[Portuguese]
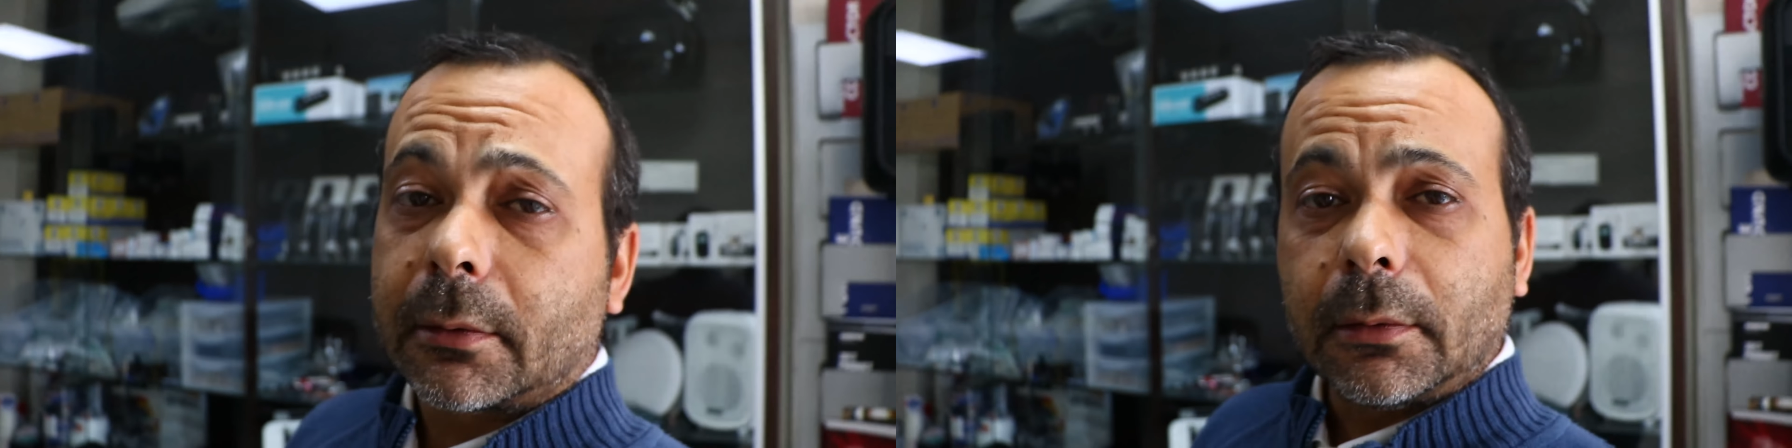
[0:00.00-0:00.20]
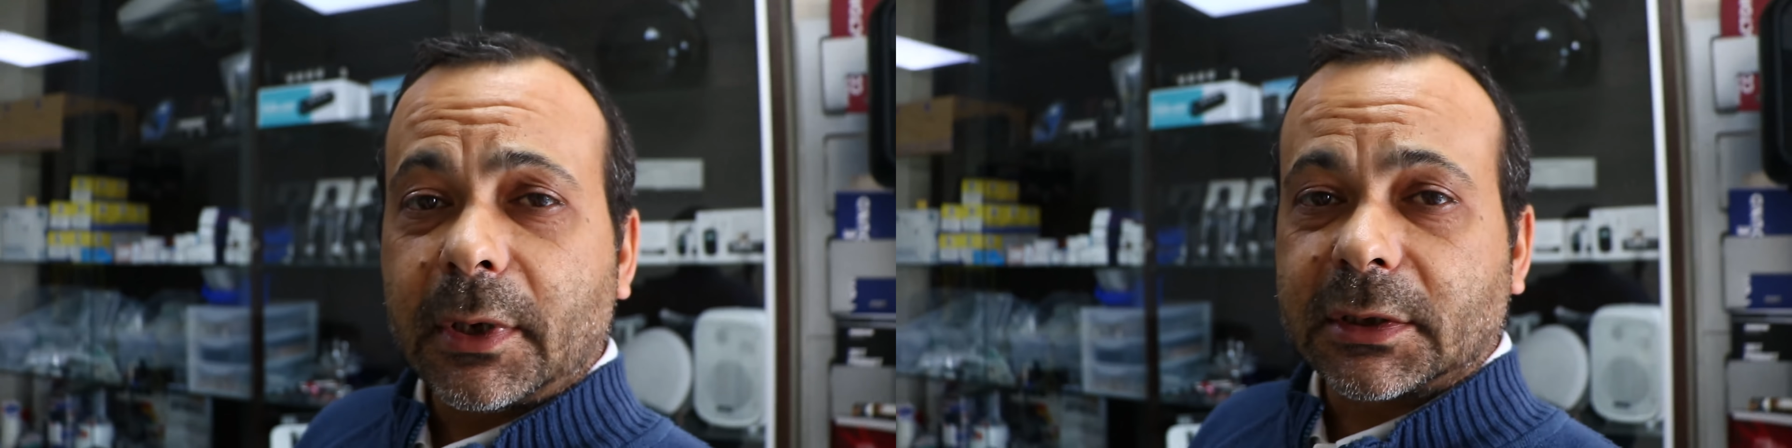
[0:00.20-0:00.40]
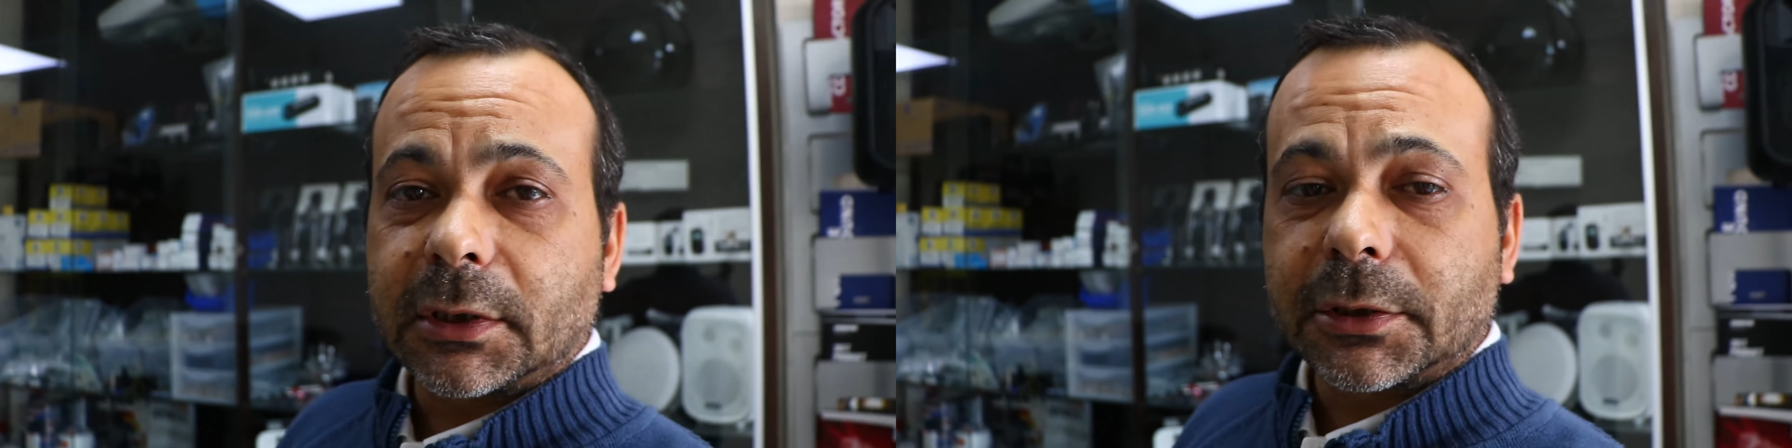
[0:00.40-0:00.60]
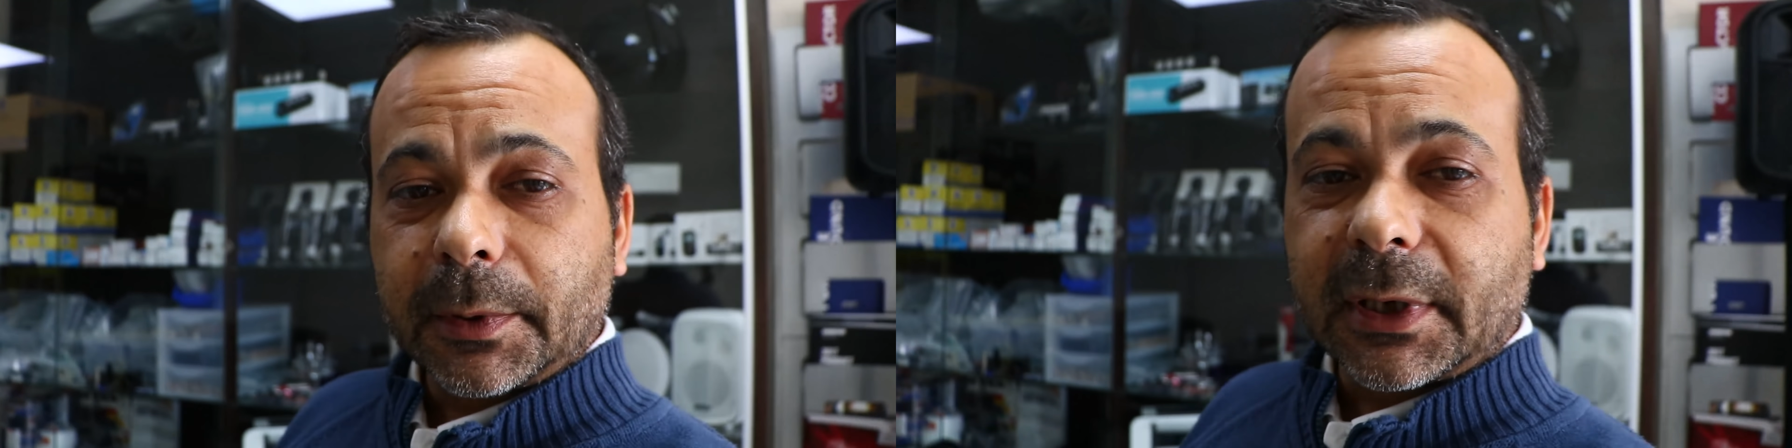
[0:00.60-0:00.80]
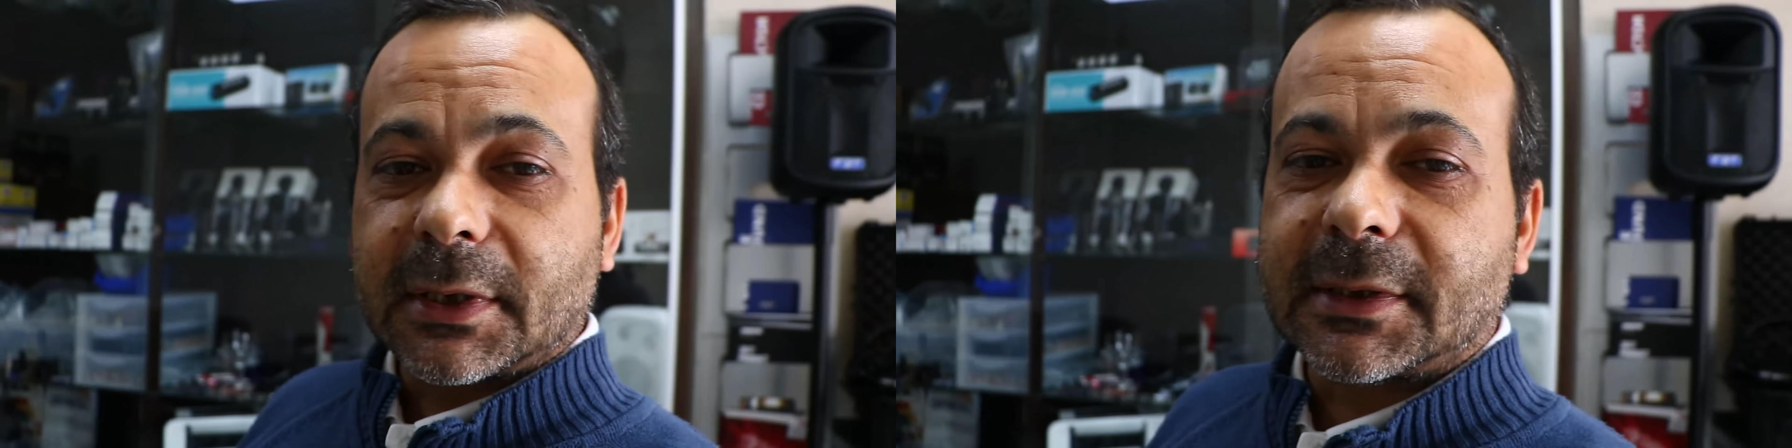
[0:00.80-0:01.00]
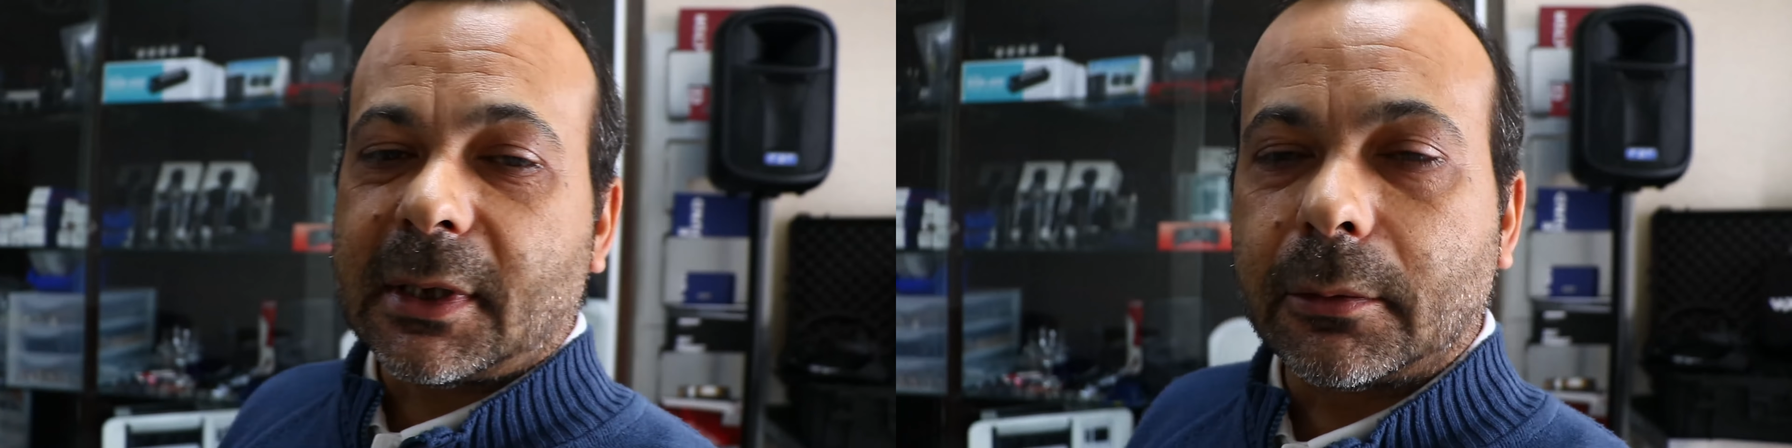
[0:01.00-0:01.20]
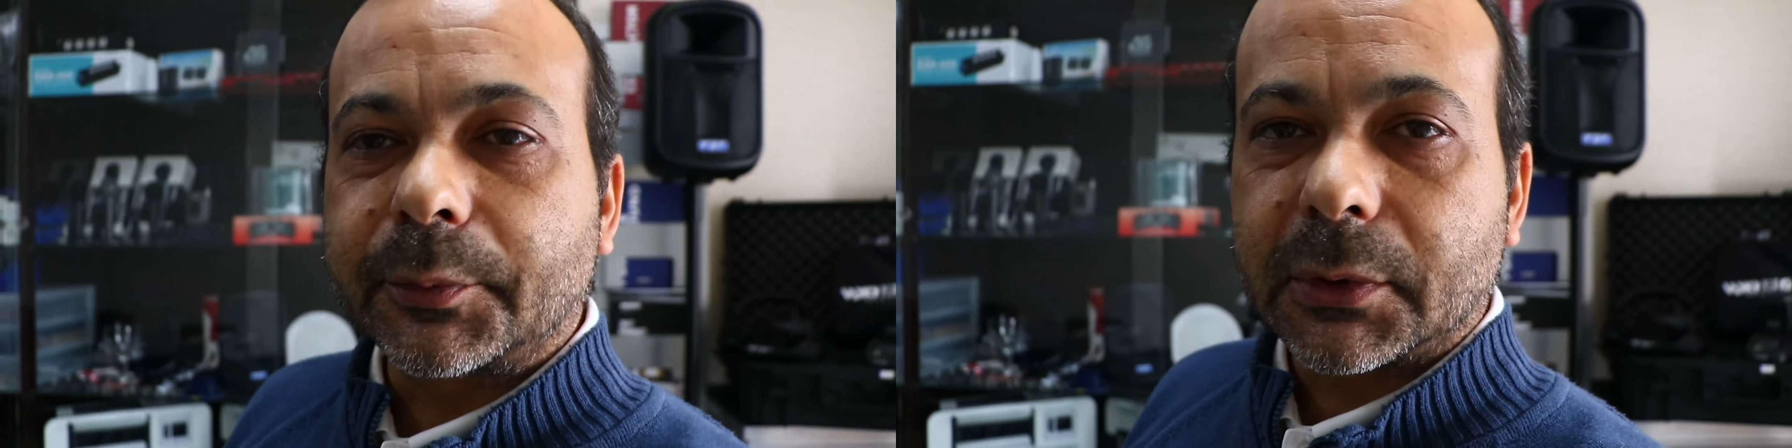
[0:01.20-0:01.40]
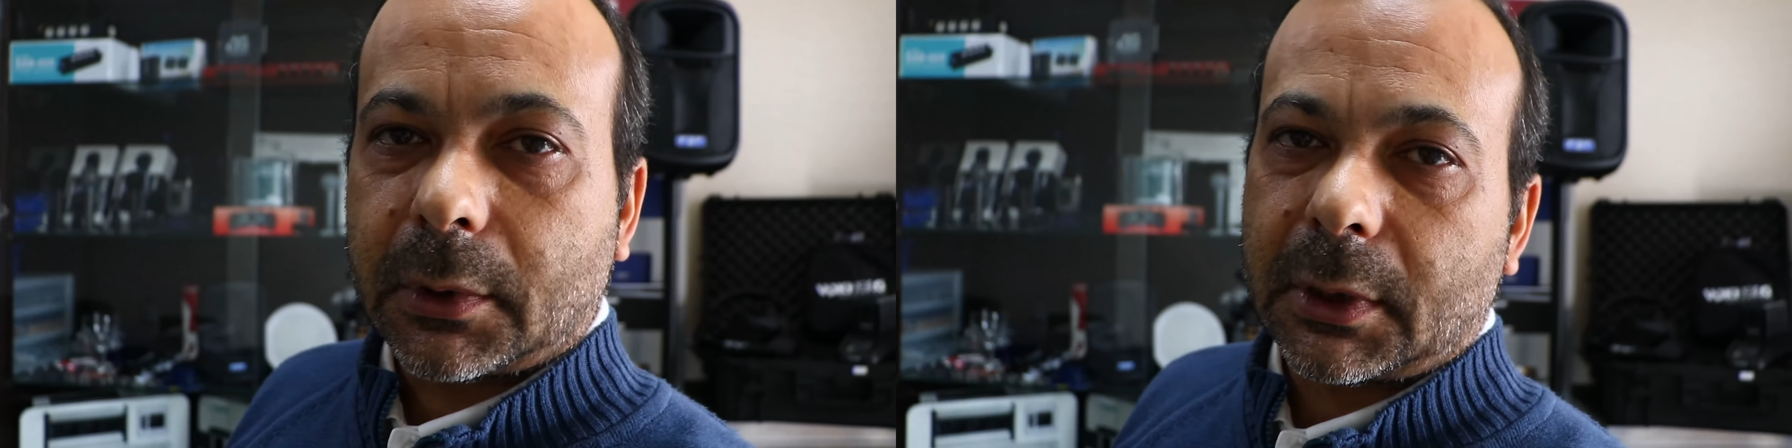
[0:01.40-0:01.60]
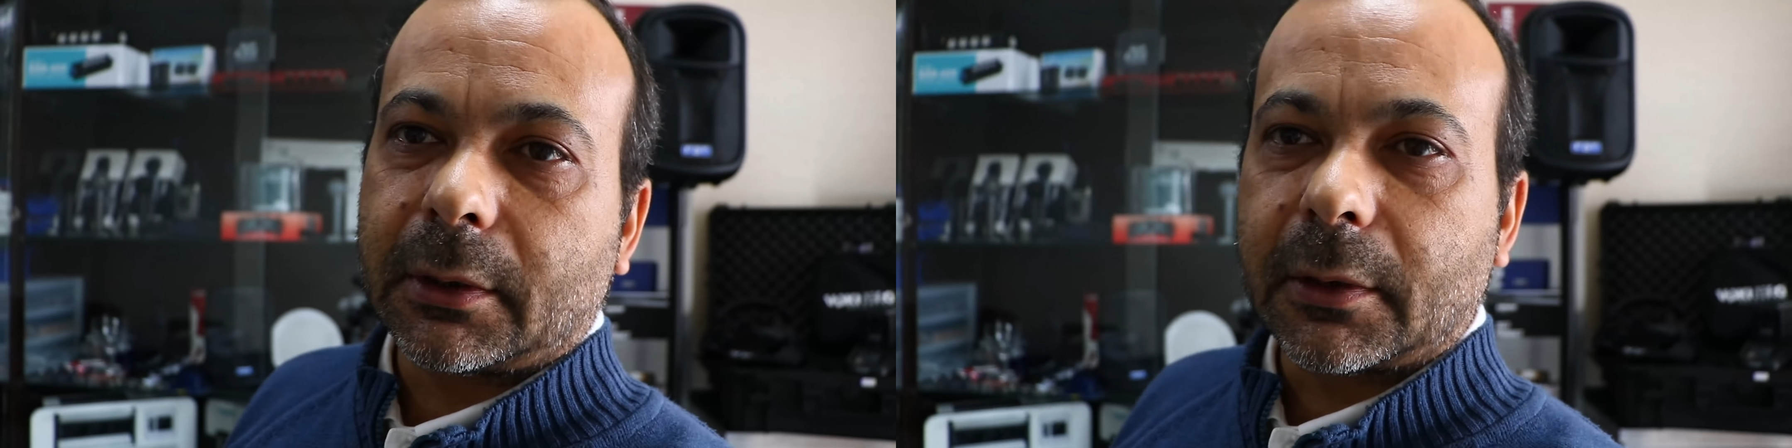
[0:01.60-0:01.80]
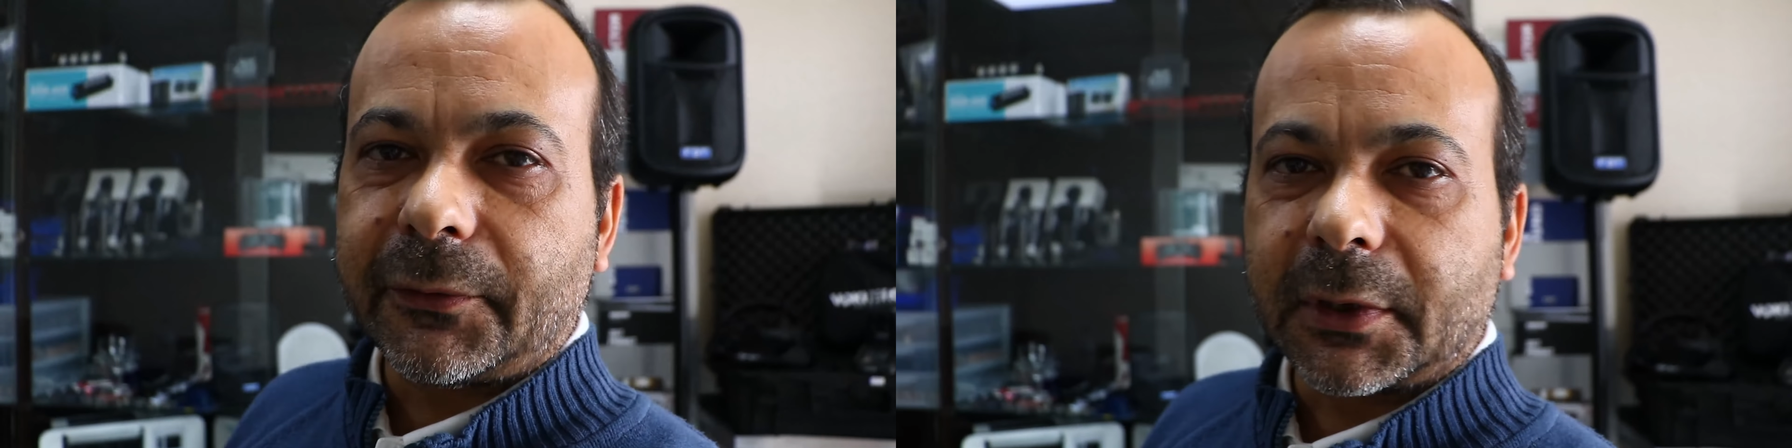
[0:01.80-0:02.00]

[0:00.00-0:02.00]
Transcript: que com esta explicação o pessoal agora